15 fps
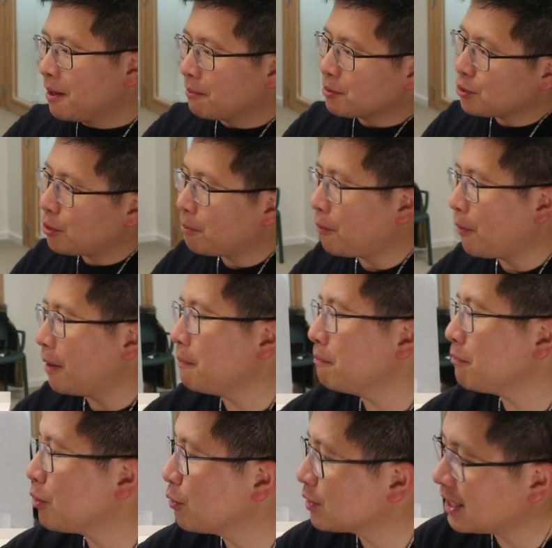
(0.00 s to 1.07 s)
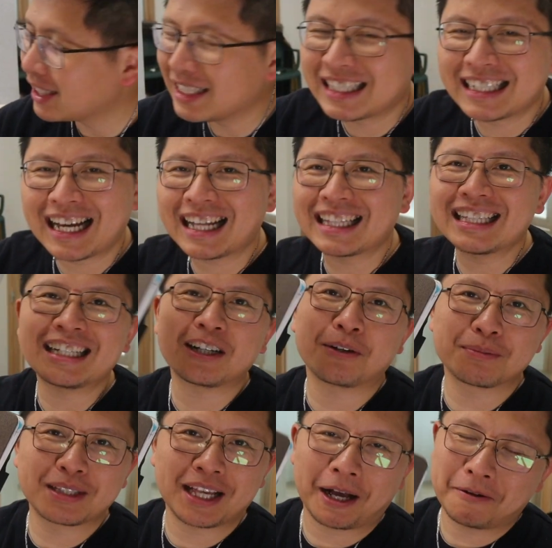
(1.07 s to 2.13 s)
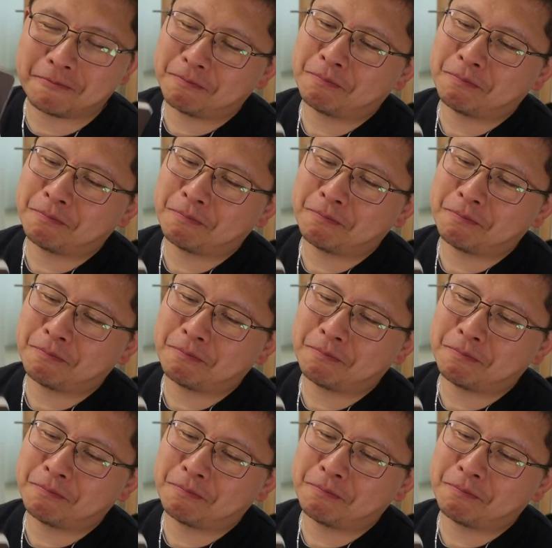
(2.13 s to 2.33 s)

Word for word: Parce que le problème, quand tu as des carnets comme ça,